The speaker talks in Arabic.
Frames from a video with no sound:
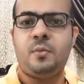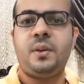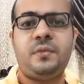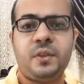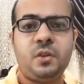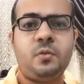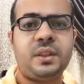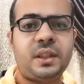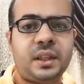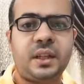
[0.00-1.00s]
وبالفيديو
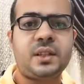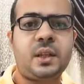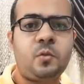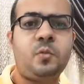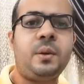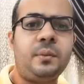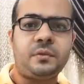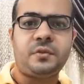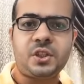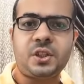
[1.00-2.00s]
من داخل حسابه
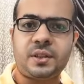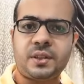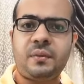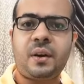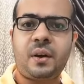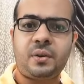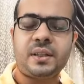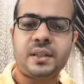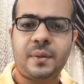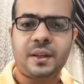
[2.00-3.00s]
وبيعمل ريفرش للصفحه
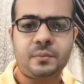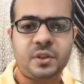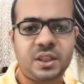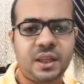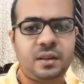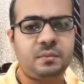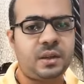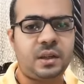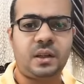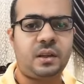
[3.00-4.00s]
وكده زي ما احنا
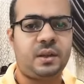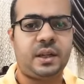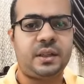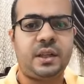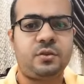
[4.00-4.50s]
بنشتغل لا يعني لا